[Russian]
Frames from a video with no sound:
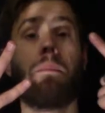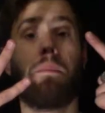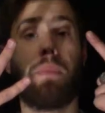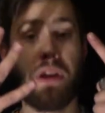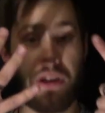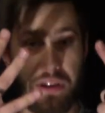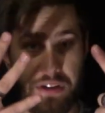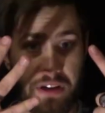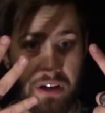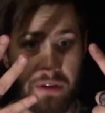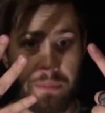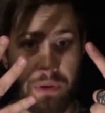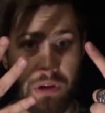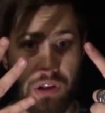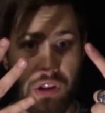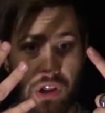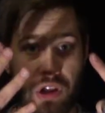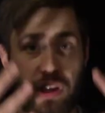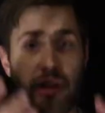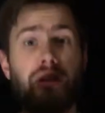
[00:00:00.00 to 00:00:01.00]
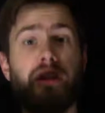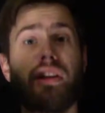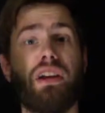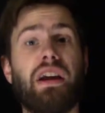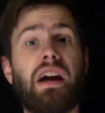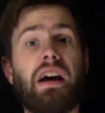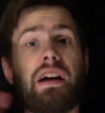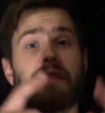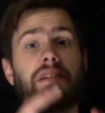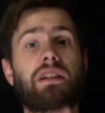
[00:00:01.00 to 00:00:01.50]
пяти причин
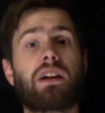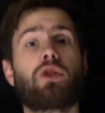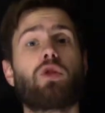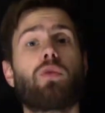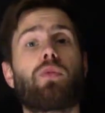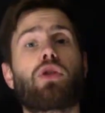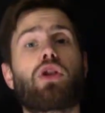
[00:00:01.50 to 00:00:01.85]
я расскажу,